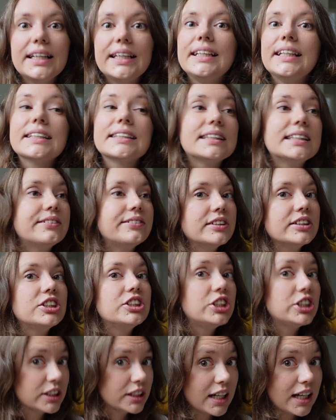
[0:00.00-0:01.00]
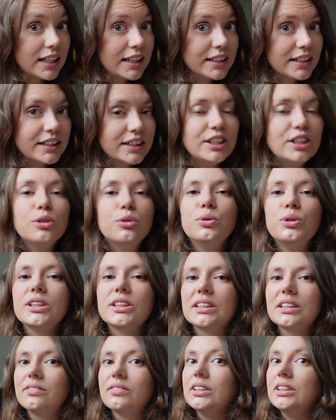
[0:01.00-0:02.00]
Если вы читали книгу,
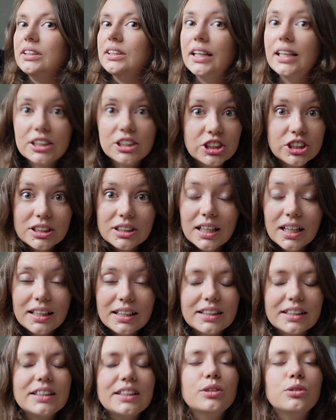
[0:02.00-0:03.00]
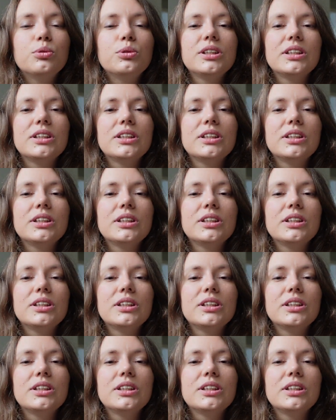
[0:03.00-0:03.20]
если вы не читали книгу,